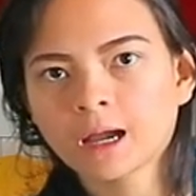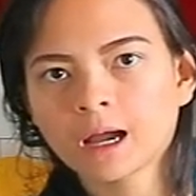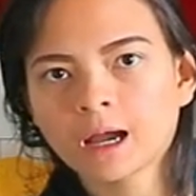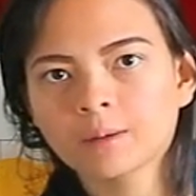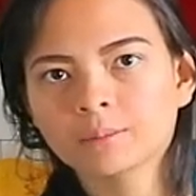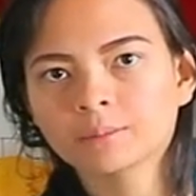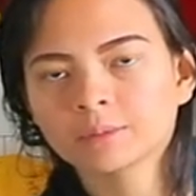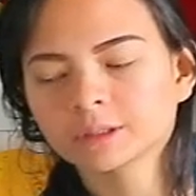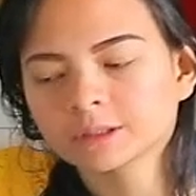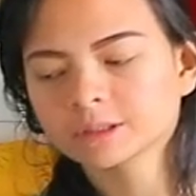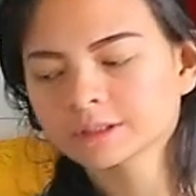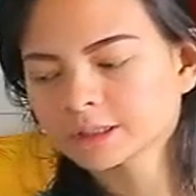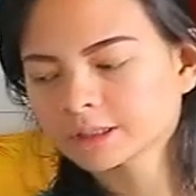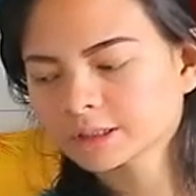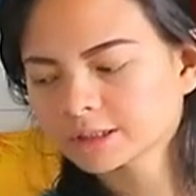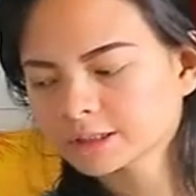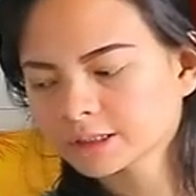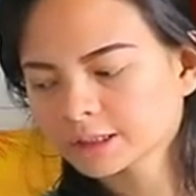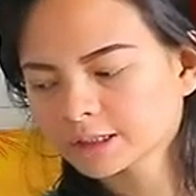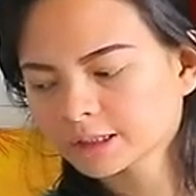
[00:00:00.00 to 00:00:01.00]
Ambil
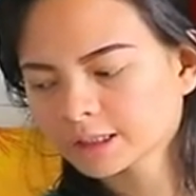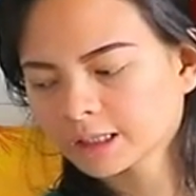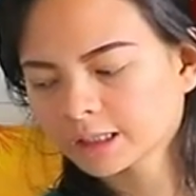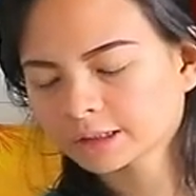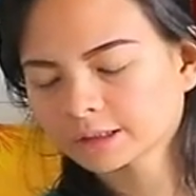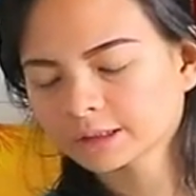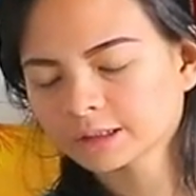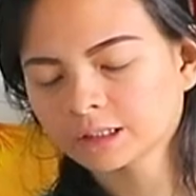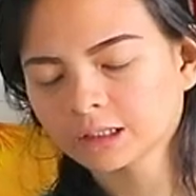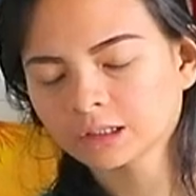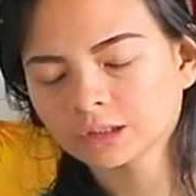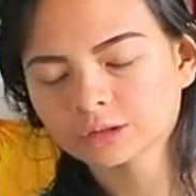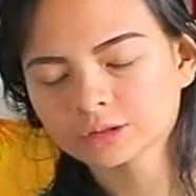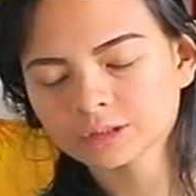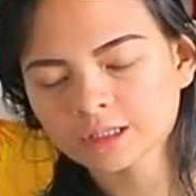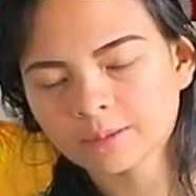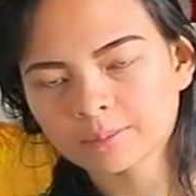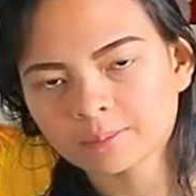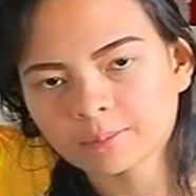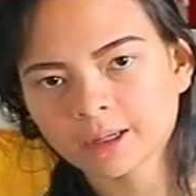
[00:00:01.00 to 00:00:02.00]
jari-jari kaki kalau
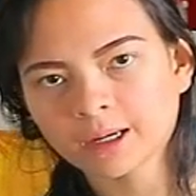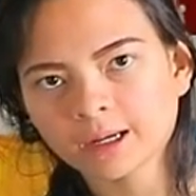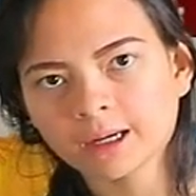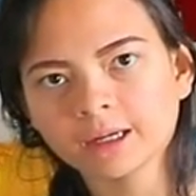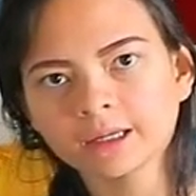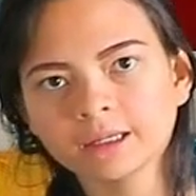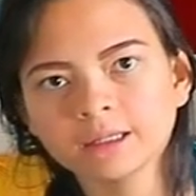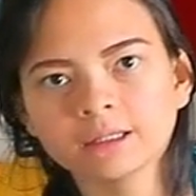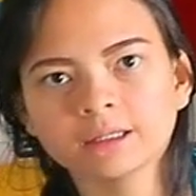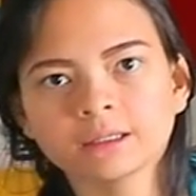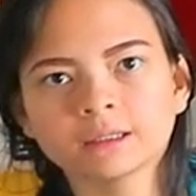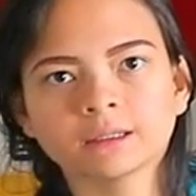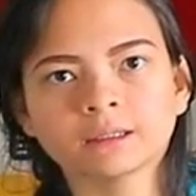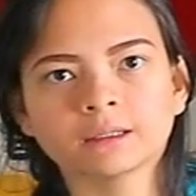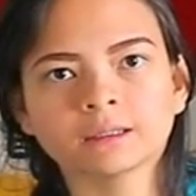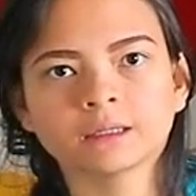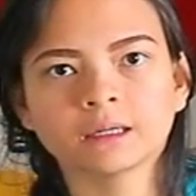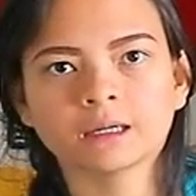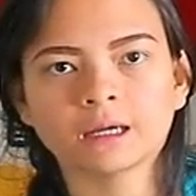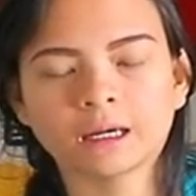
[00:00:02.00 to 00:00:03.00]
sampai,
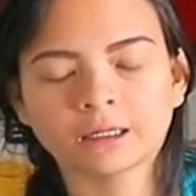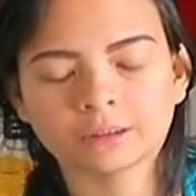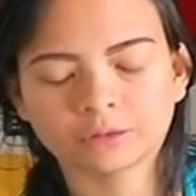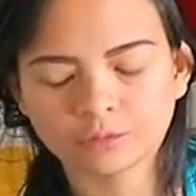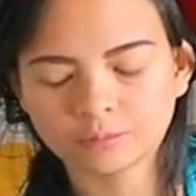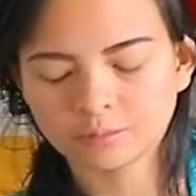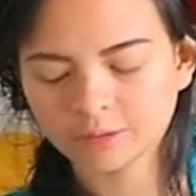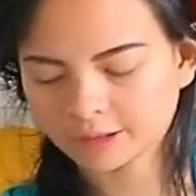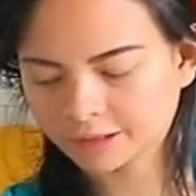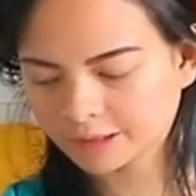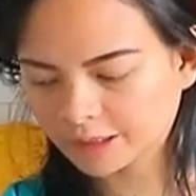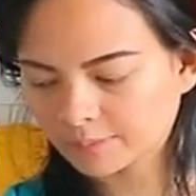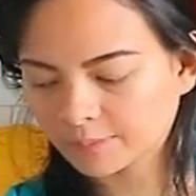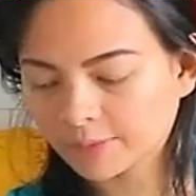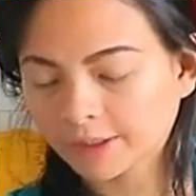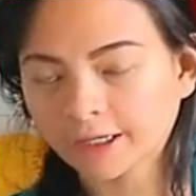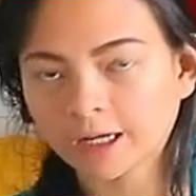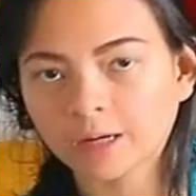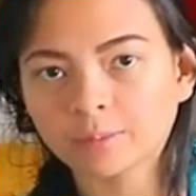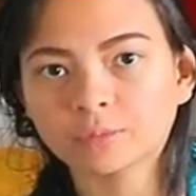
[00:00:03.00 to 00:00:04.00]
atau bagian
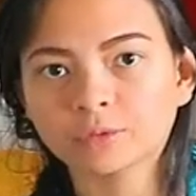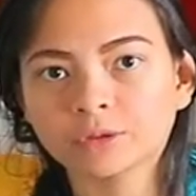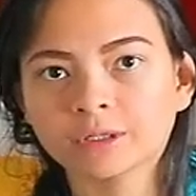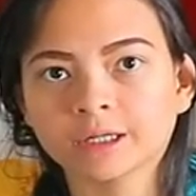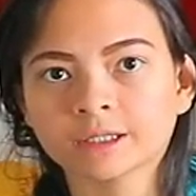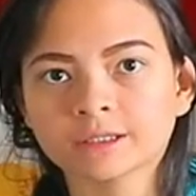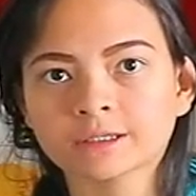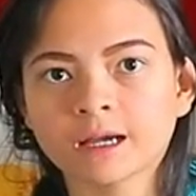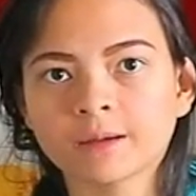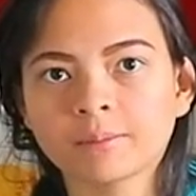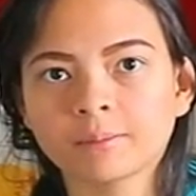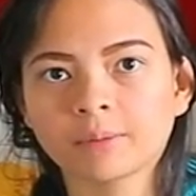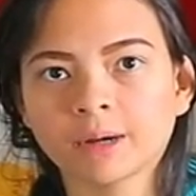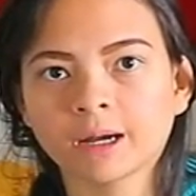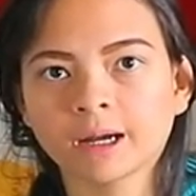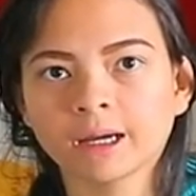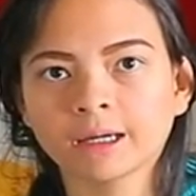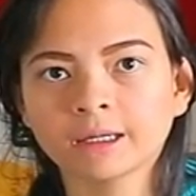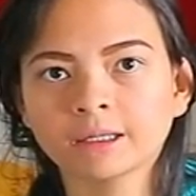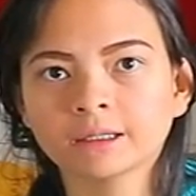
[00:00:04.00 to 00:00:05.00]
manapun yang
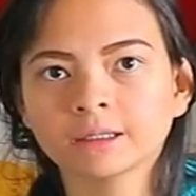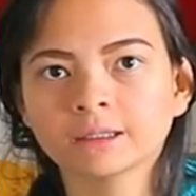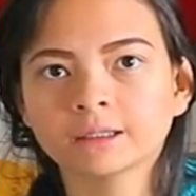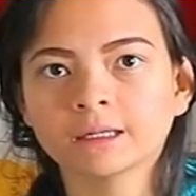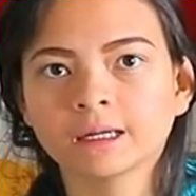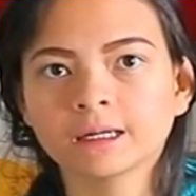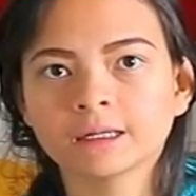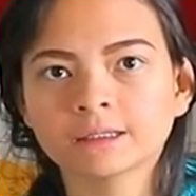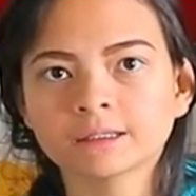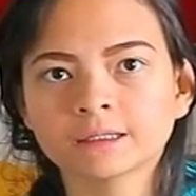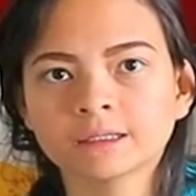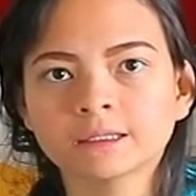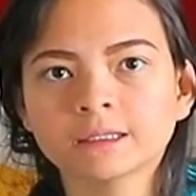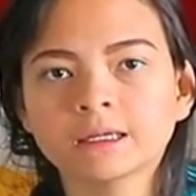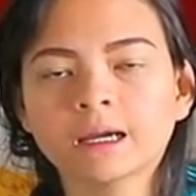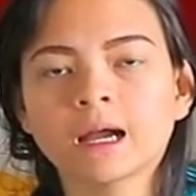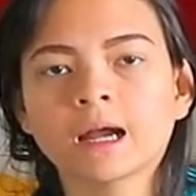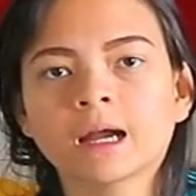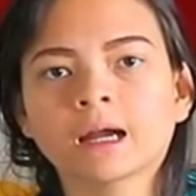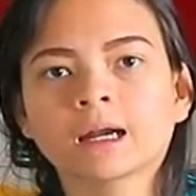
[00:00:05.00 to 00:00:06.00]
sampai. Dari sini
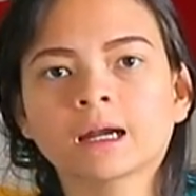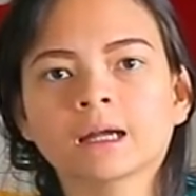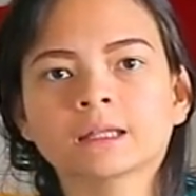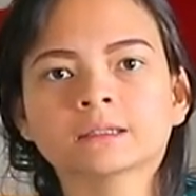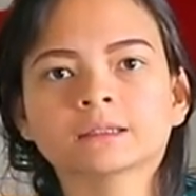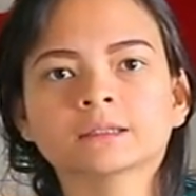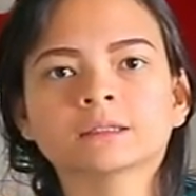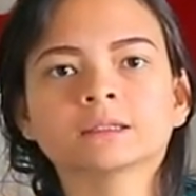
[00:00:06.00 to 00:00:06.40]
angkat